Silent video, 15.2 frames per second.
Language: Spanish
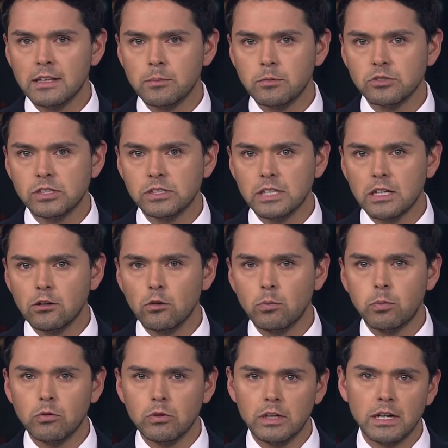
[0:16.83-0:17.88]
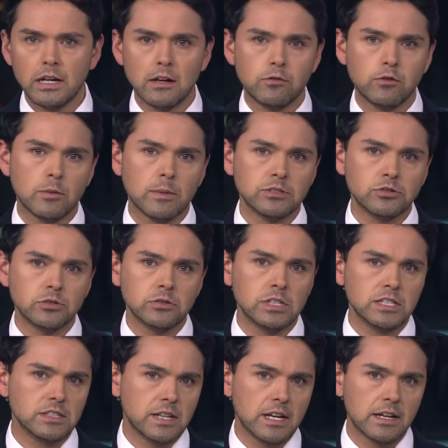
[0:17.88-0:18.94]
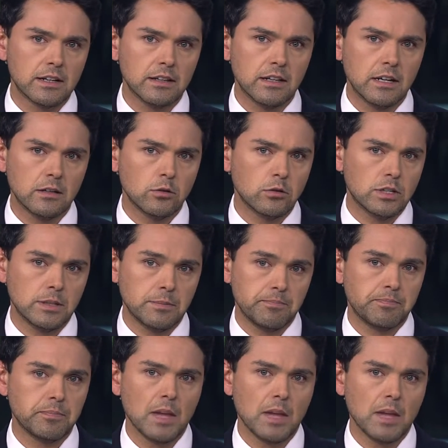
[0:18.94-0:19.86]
depositado el poder a la formación de izquierda, lo que